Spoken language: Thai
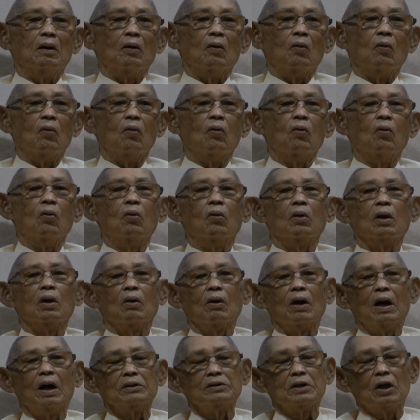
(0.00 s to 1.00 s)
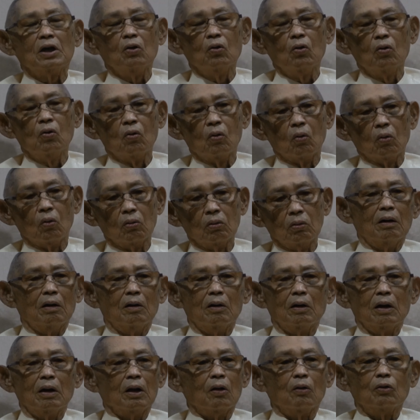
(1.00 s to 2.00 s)
โอ้เราหายใจโล่งอก
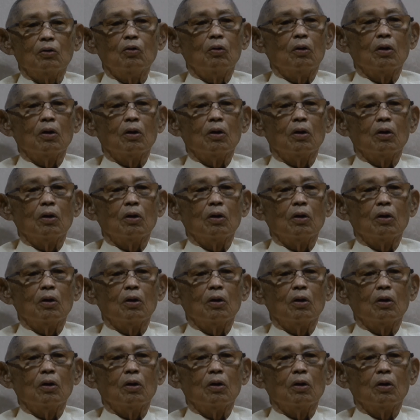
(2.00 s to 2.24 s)
เรา